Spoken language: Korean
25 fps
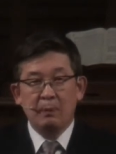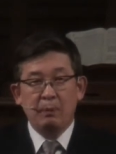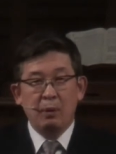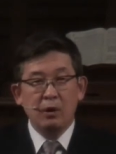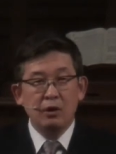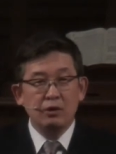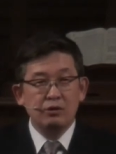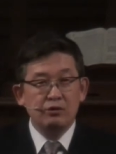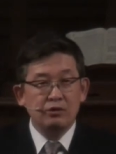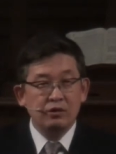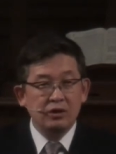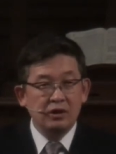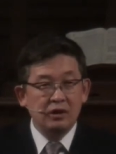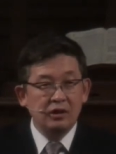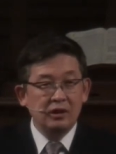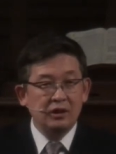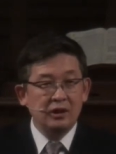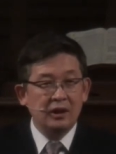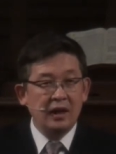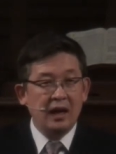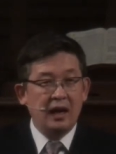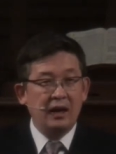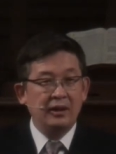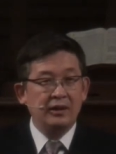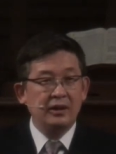우리가 볼 수
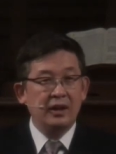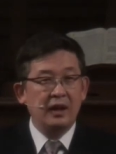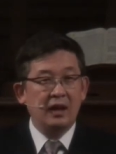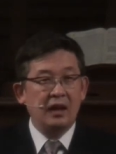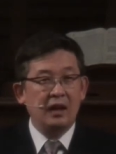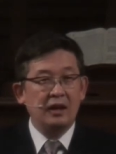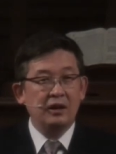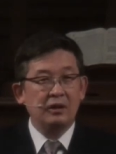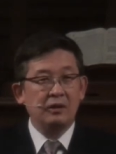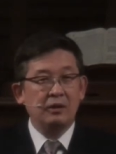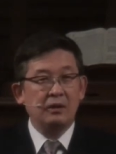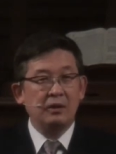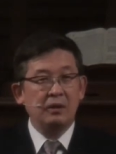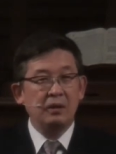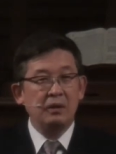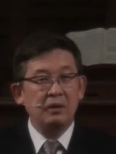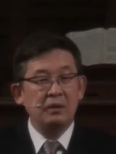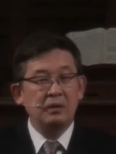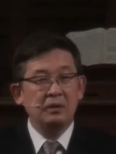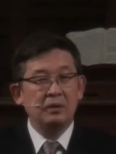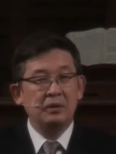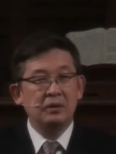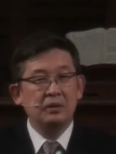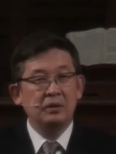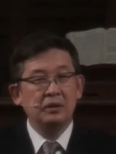있는 게 한계가
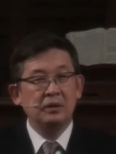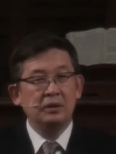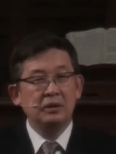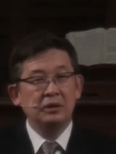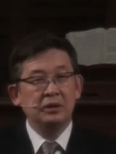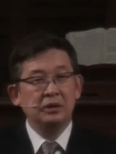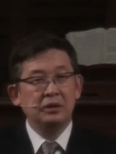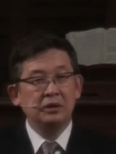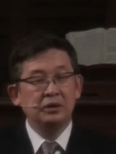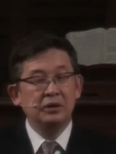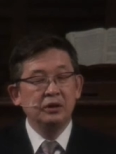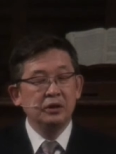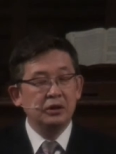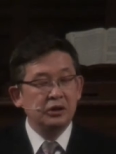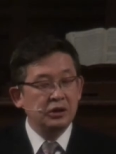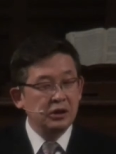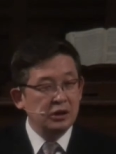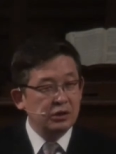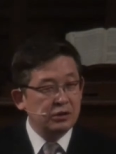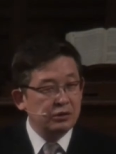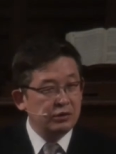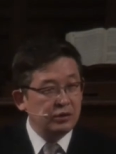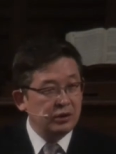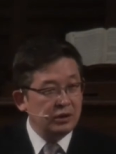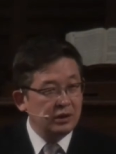있고
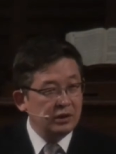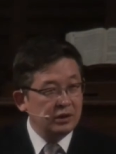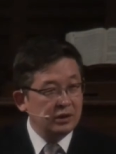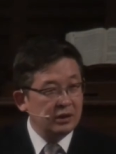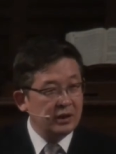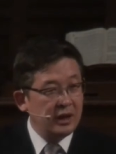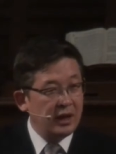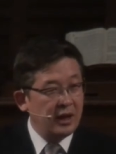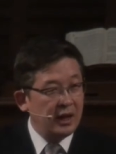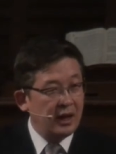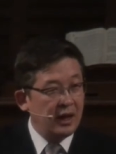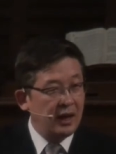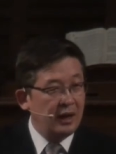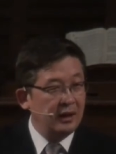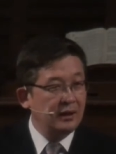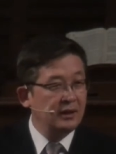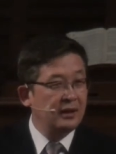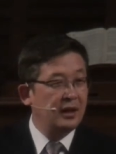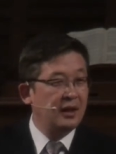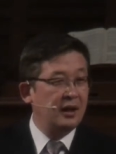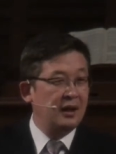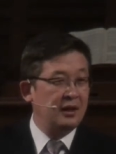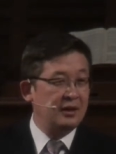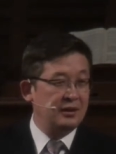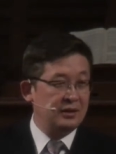느낄 수 있는 게
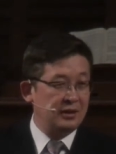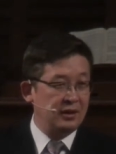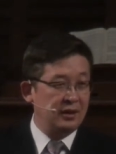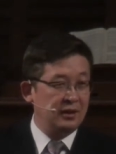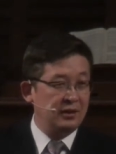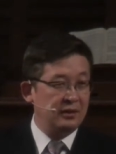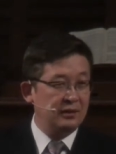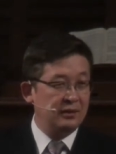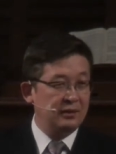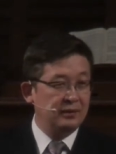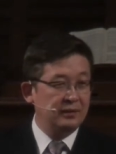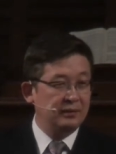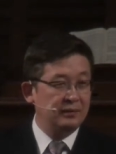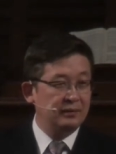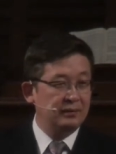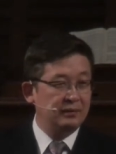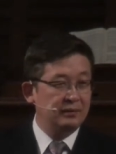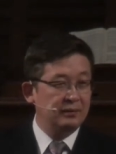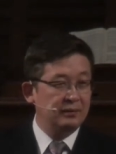한계가 있어요.